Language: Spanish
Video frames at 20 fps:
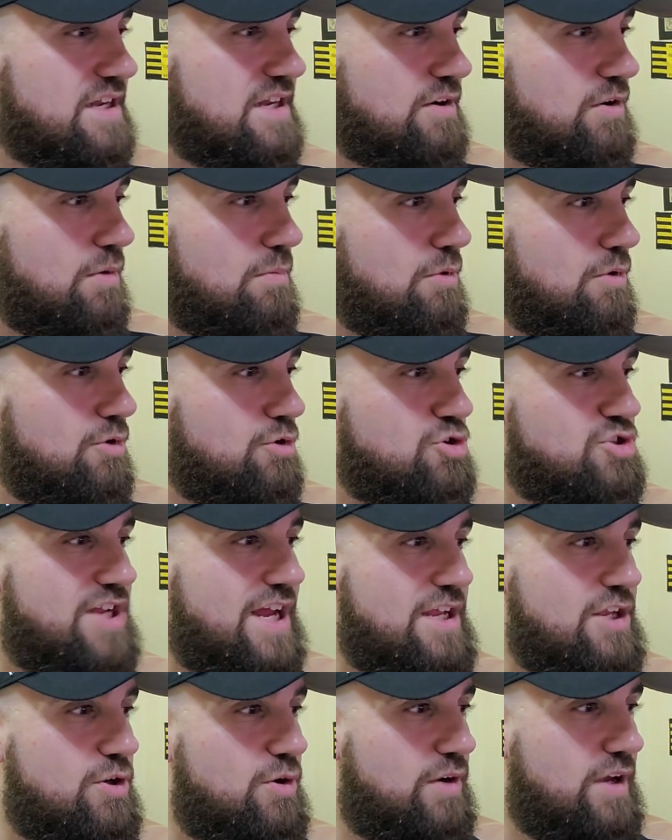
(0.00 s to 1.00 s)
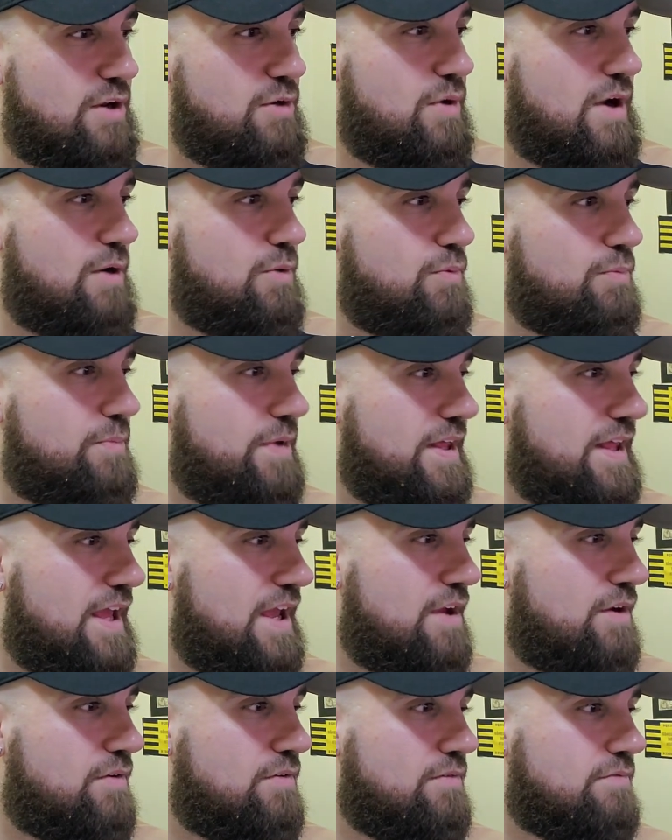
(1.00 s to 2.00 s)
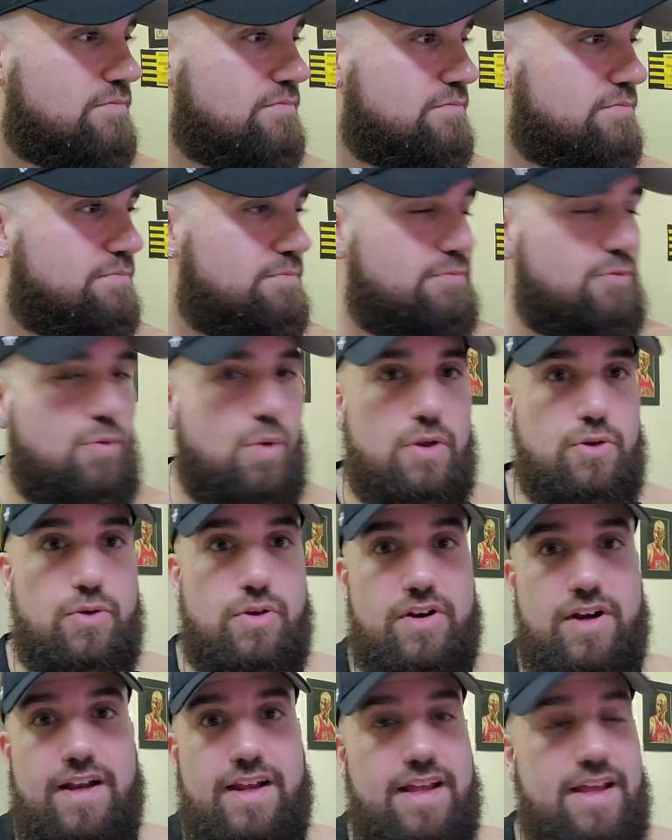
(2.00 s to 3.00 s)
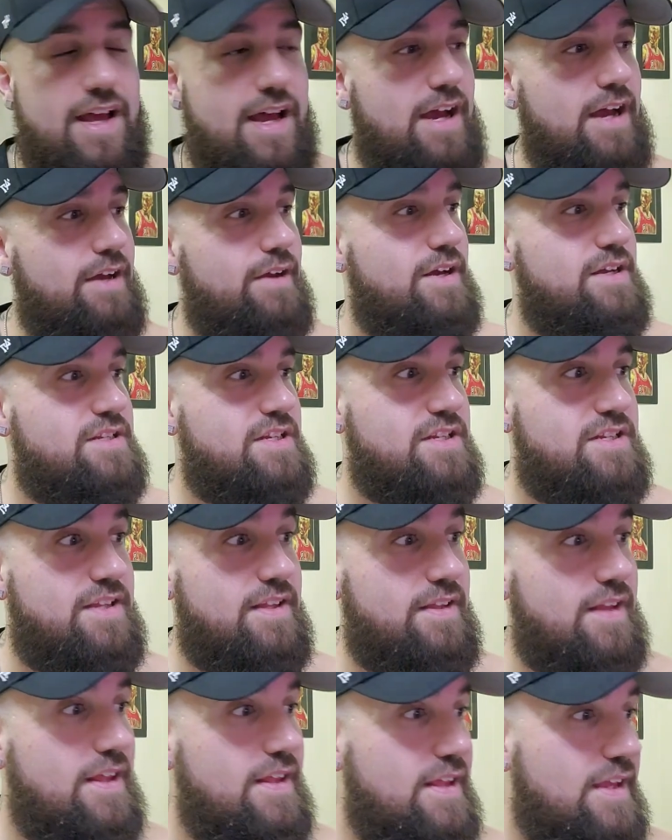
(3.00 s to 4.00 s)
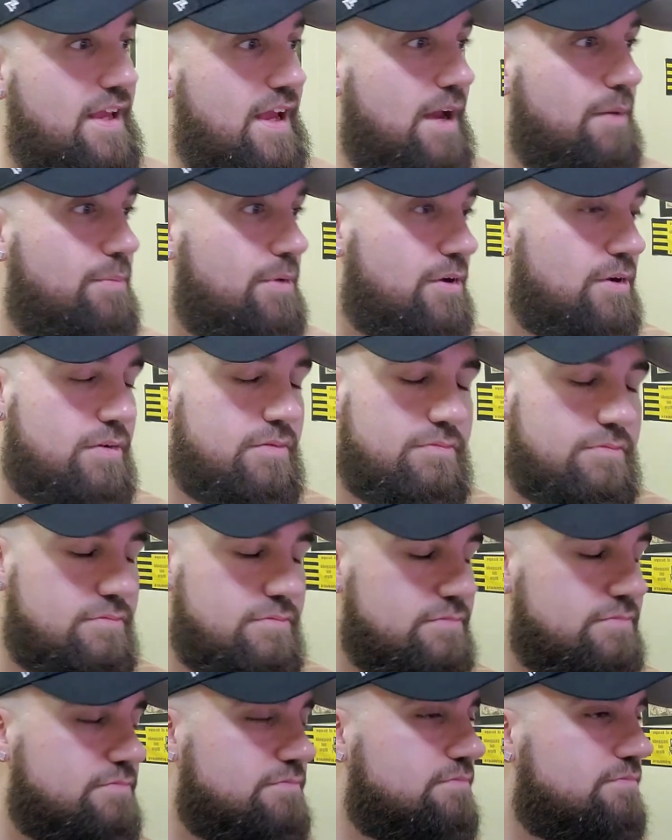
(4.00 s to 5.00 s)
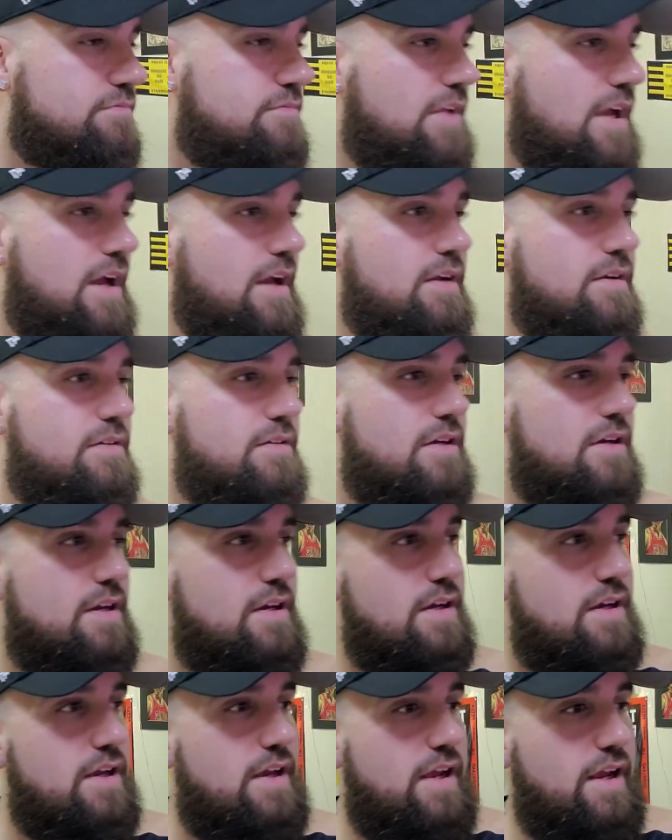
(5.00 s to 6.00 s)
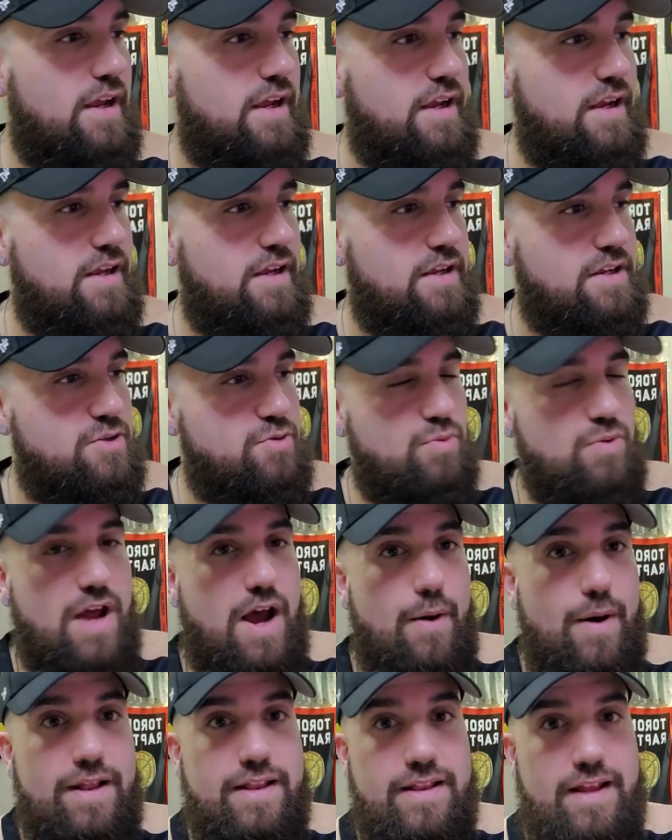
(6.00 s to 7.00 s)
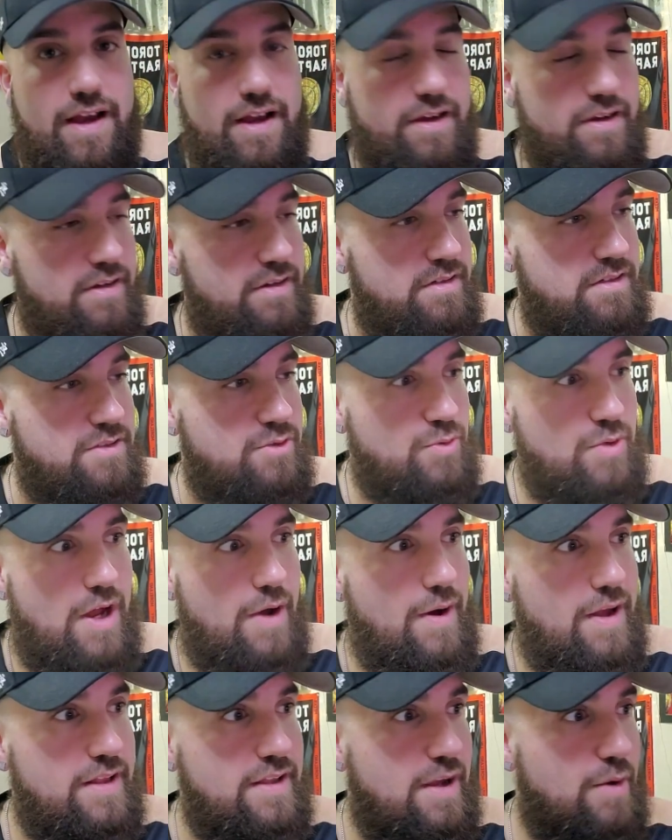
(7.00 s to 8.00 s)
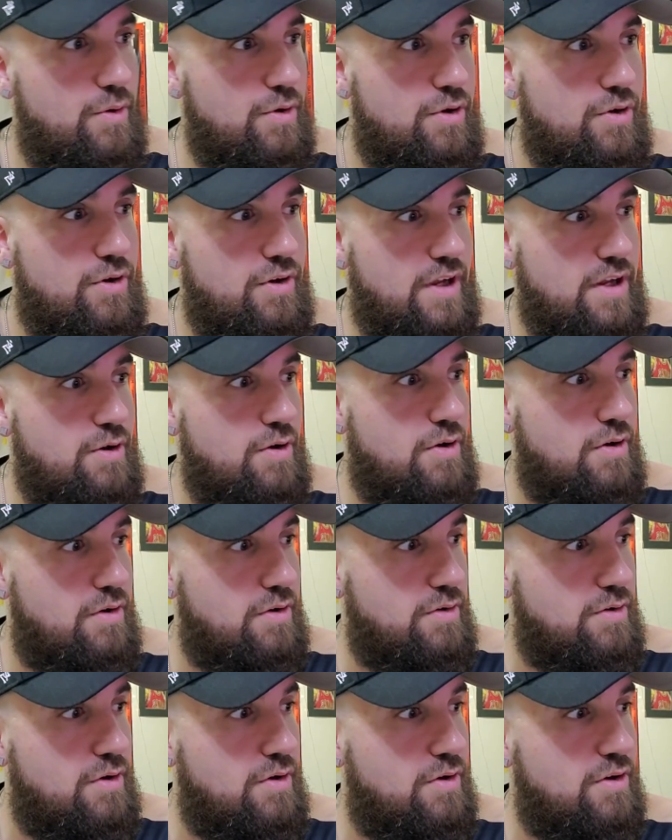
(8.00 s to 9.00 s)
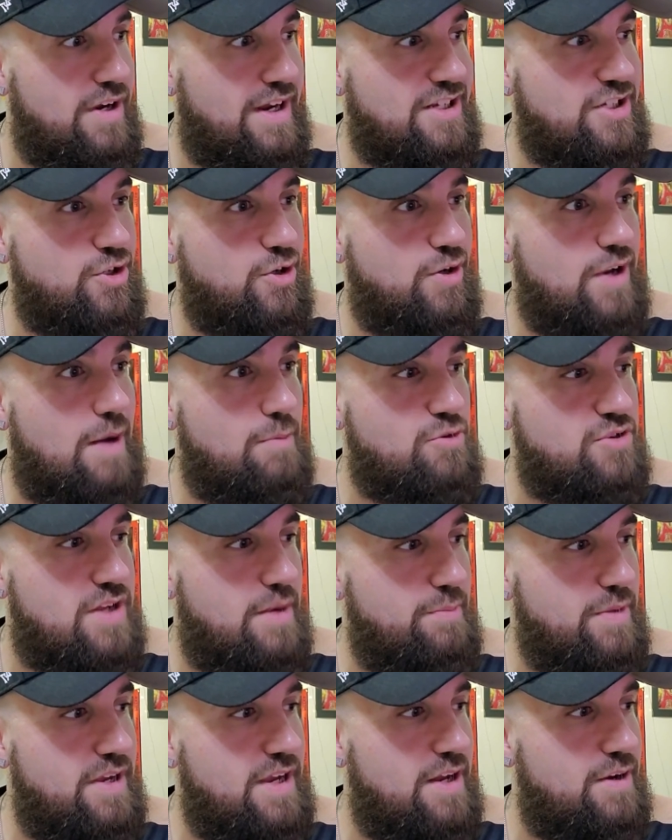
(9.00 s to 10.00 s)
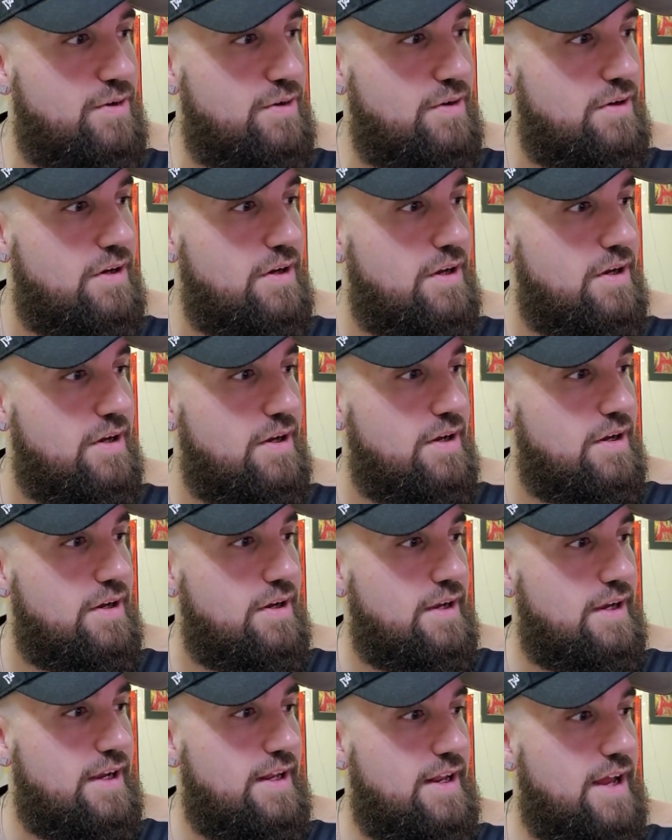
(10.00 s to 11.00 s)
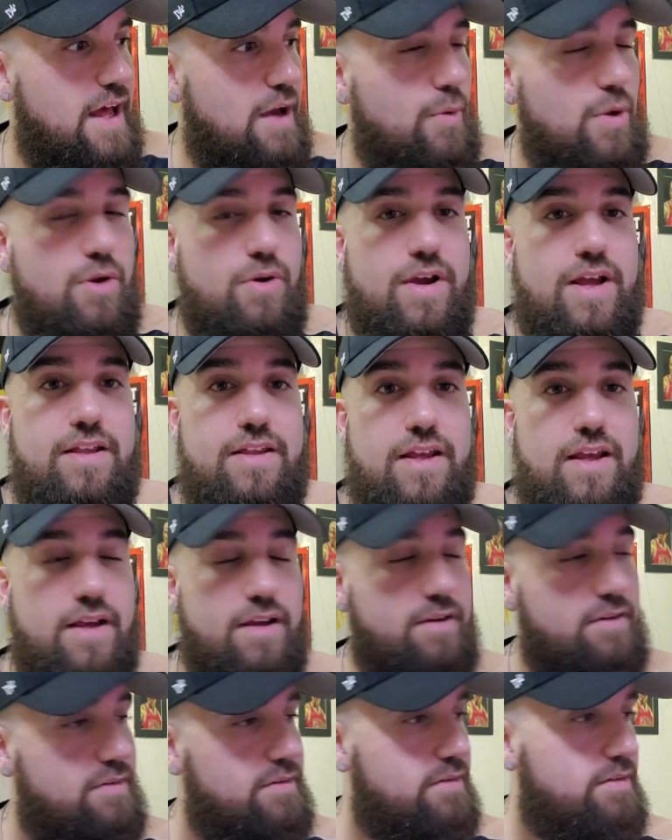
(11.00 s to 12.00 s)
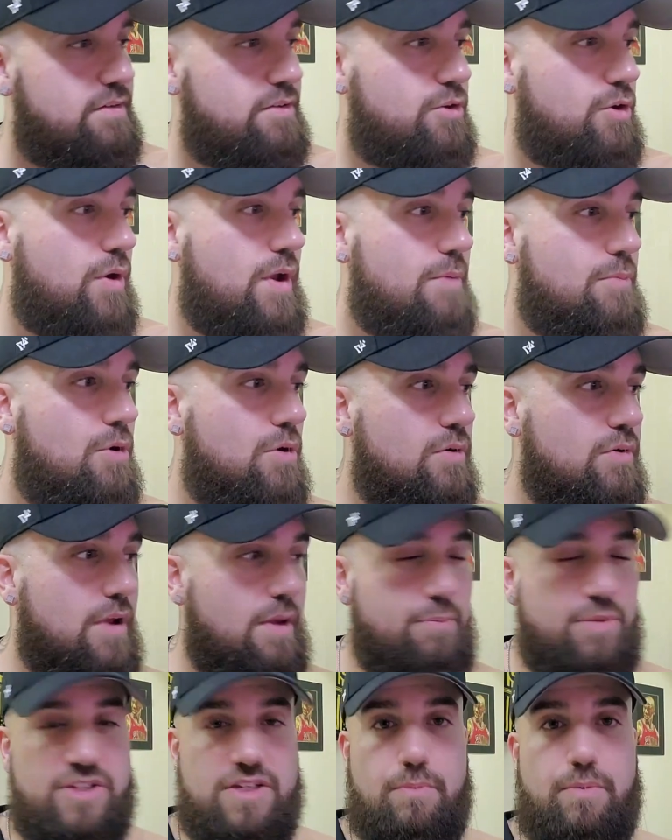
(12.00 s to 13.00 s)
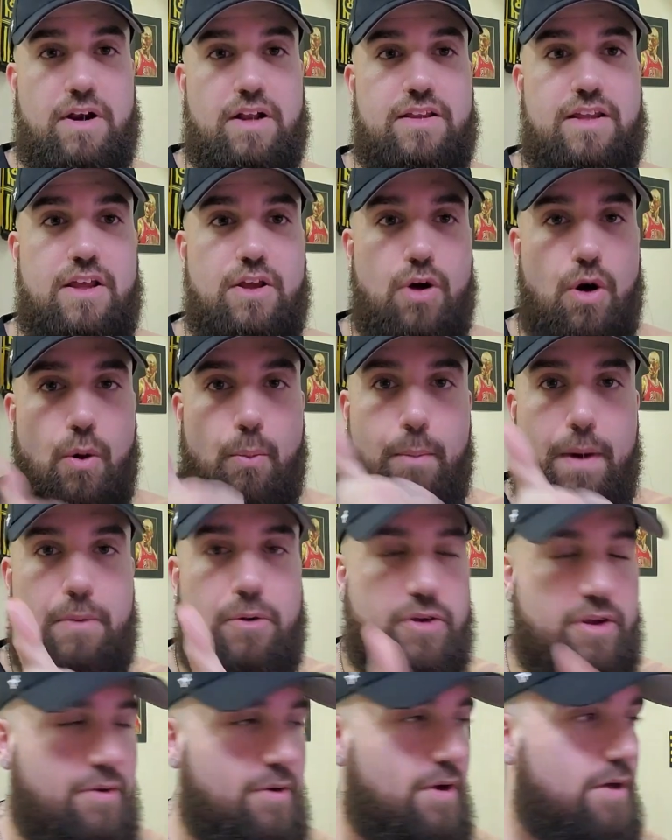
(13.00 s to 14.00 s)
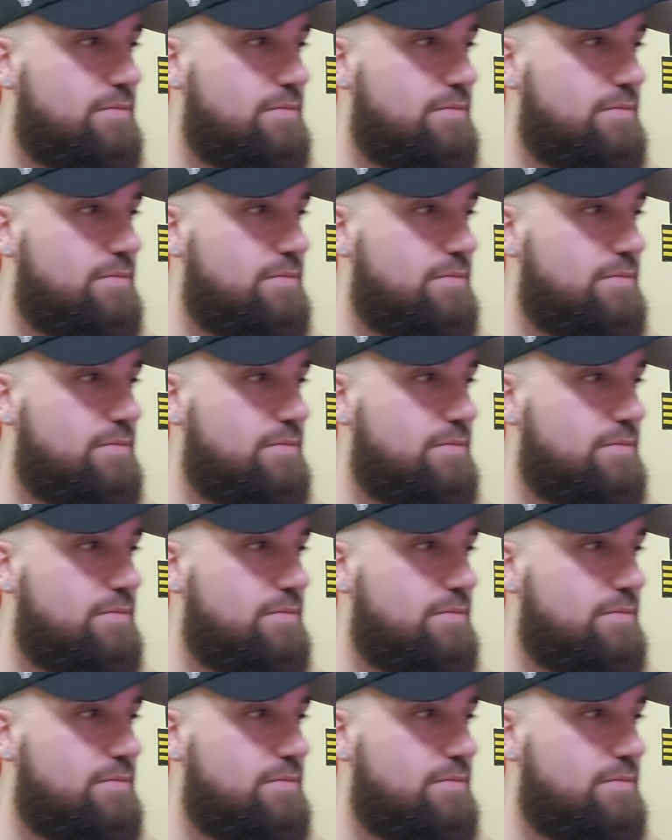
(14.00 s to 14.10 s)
hace como dos años que no hago un video, cuando en realidad hace siete días, pero está eh, es una banda. Es una banda, boludo, que no, no reaccionamos a Peñarol. Y nada, bueno, gente, nos vemos. Empieza el partido, vamos que